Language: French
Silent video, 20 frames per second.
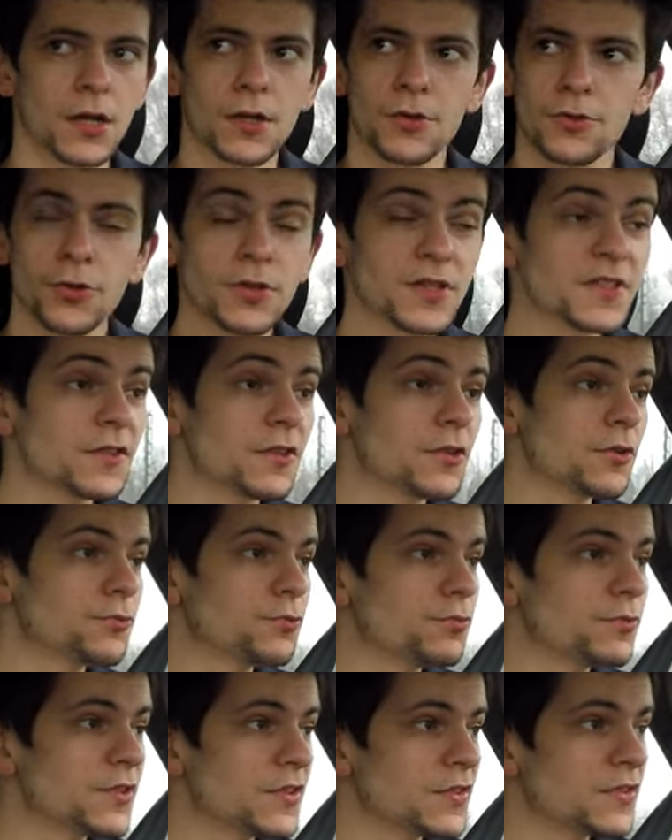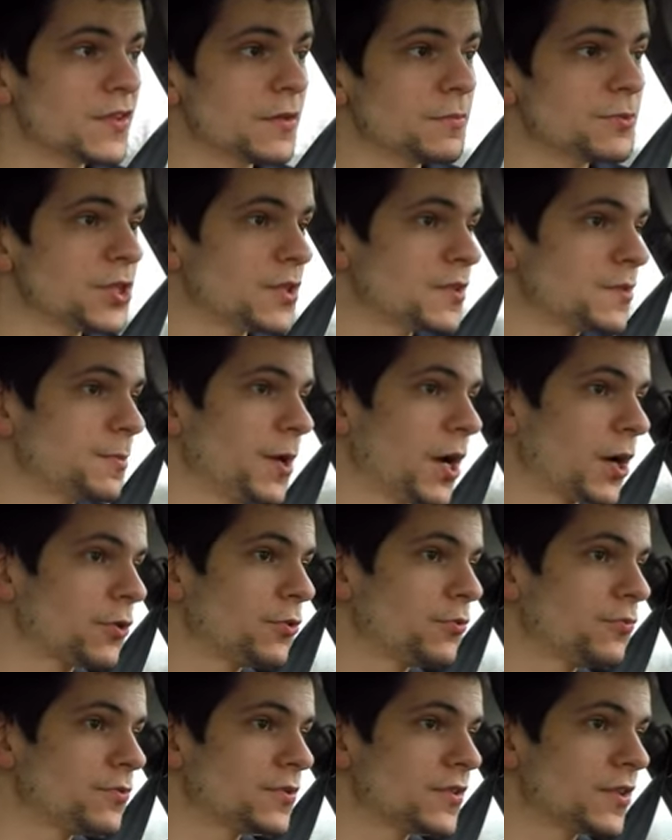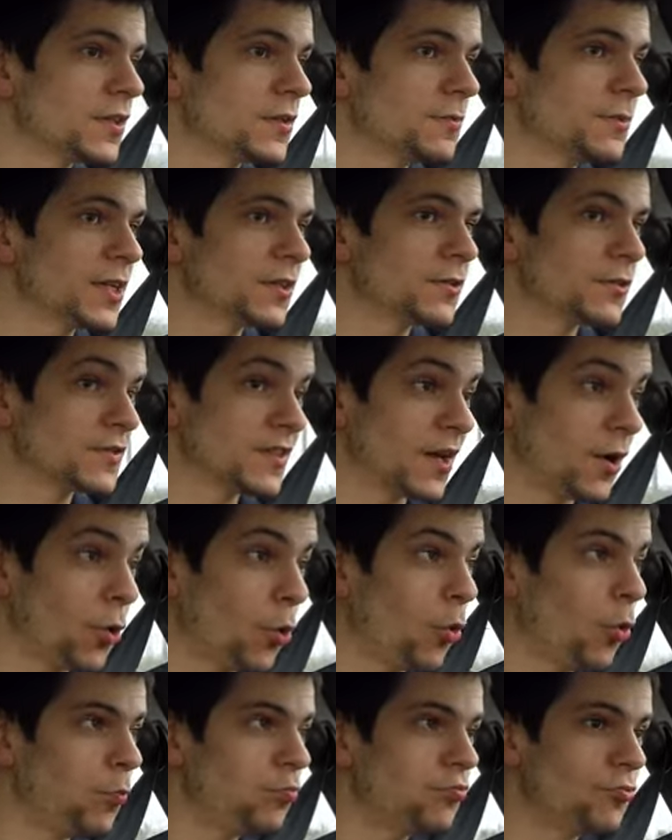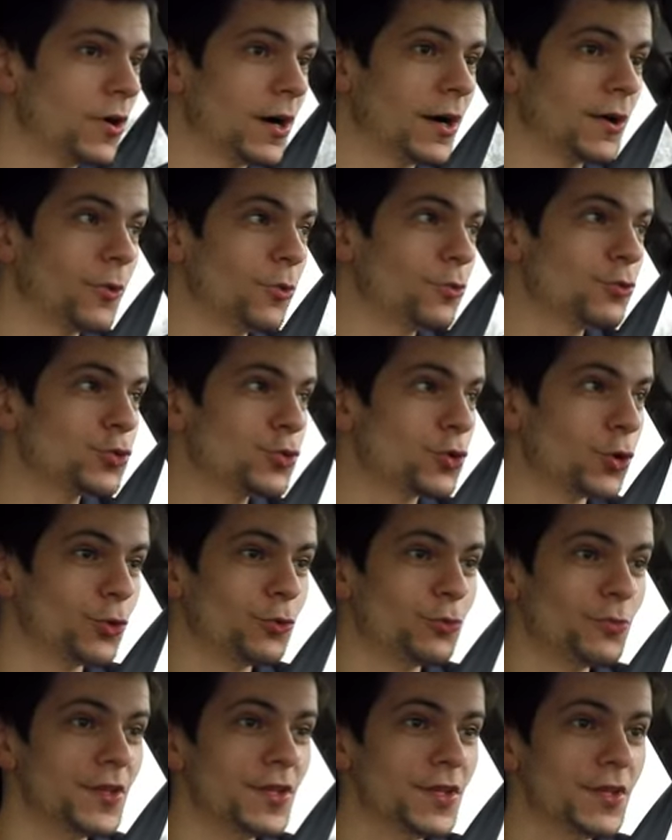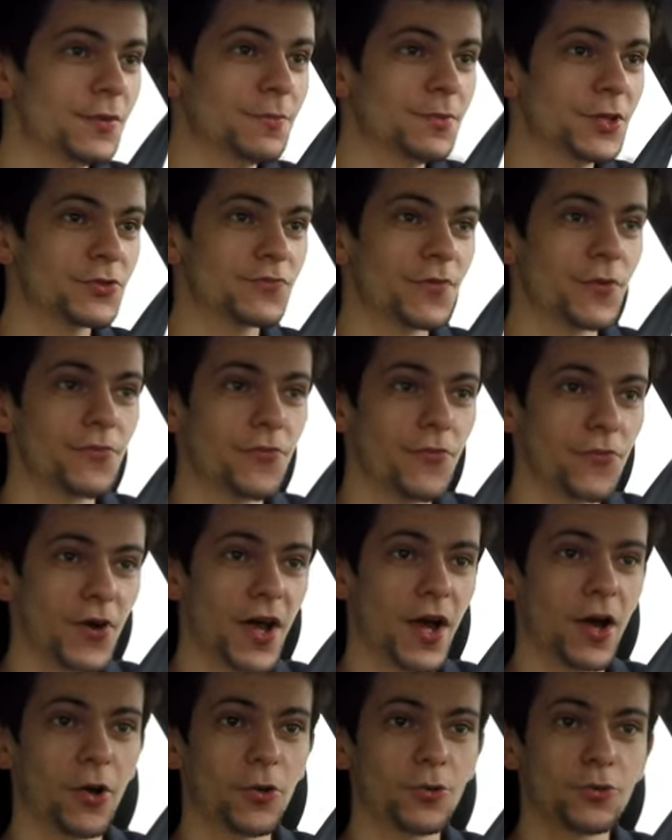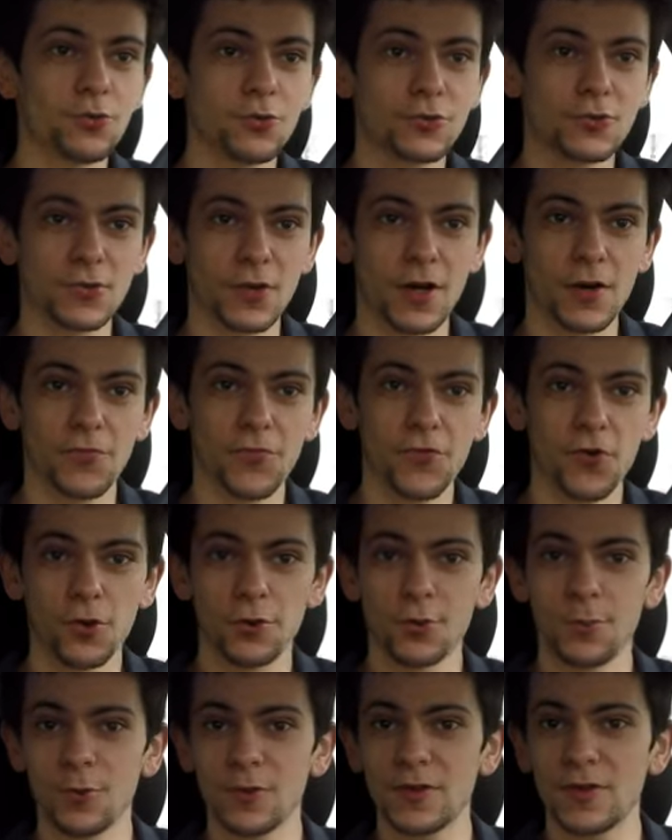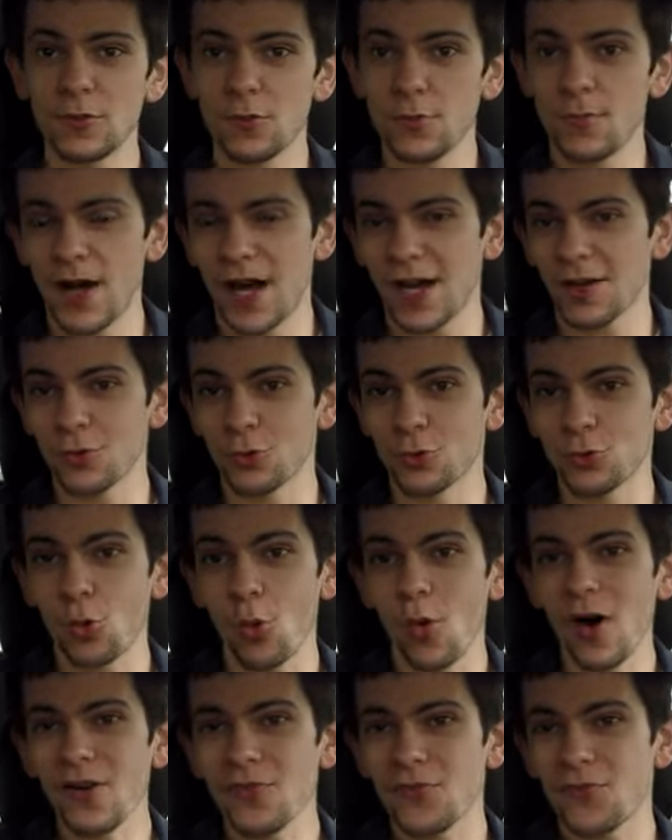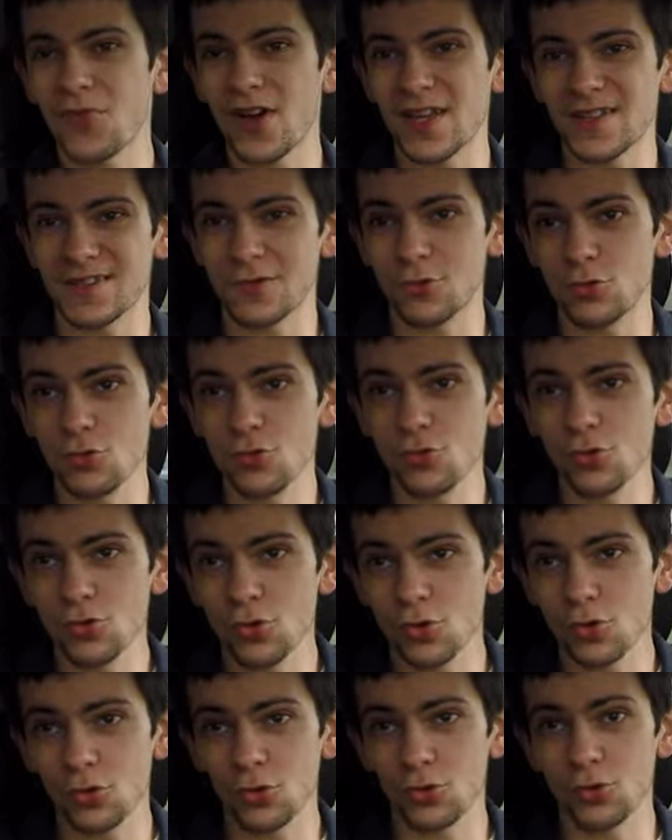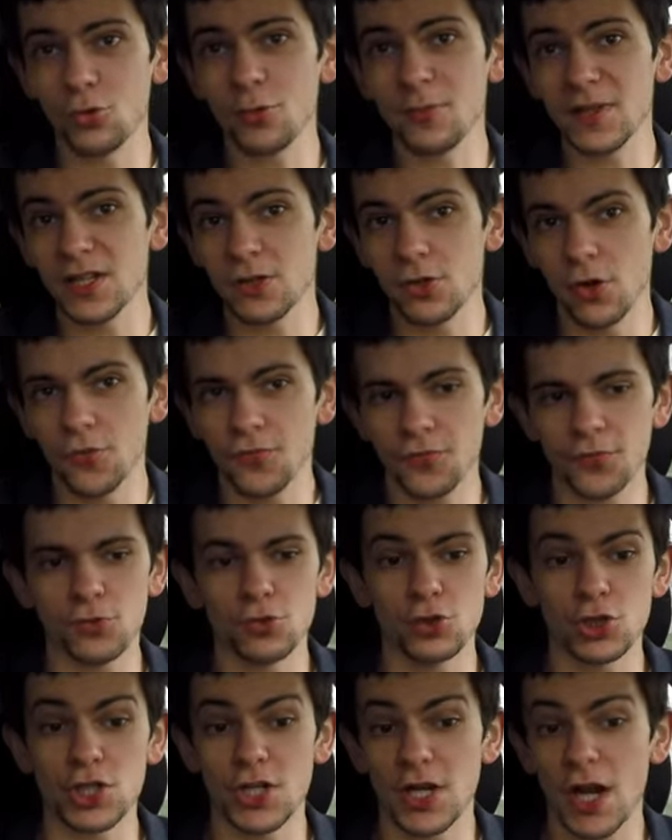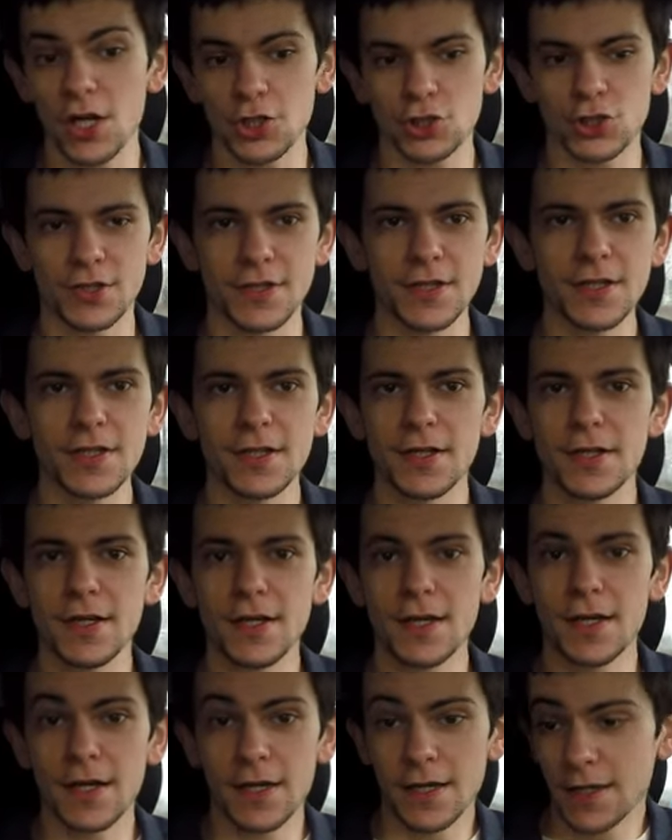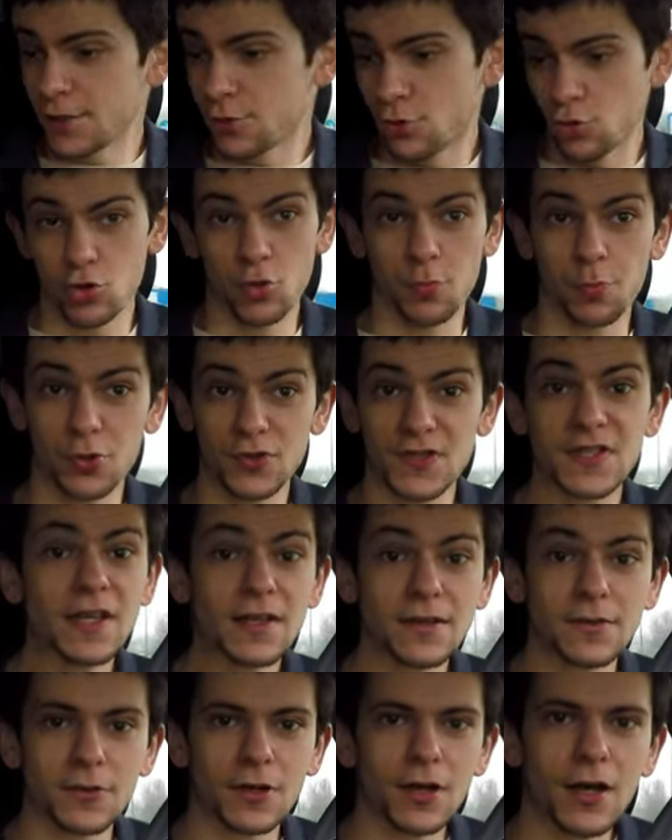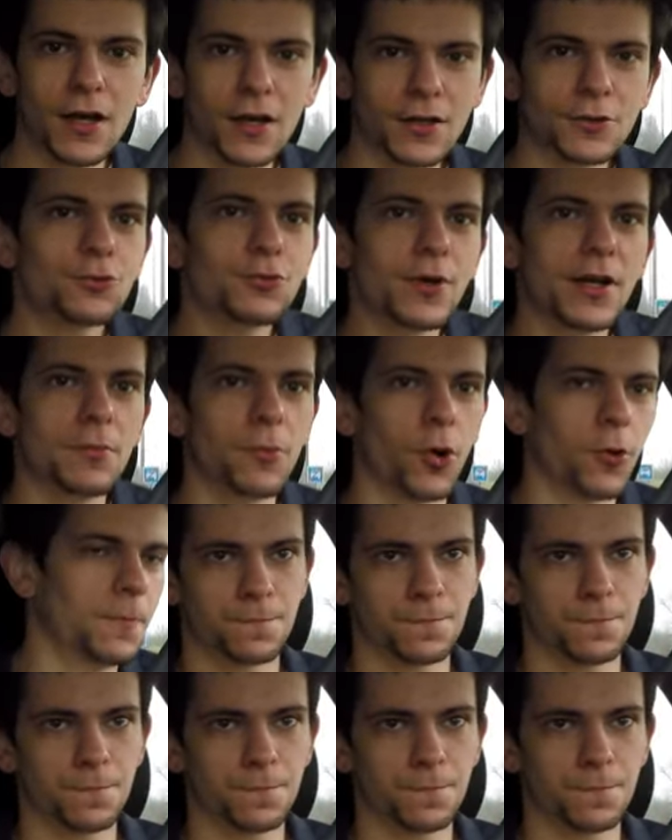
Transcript: Yo salut tous c'est Seb, j'espère que vous allez bien dans un rond-point. Aujourd'hui, eh bien je vais vous faire un retour sur la Ford Mondeo Mark 3 phase 1 de 2009 que j'ai acheté et que je possède là actuellement.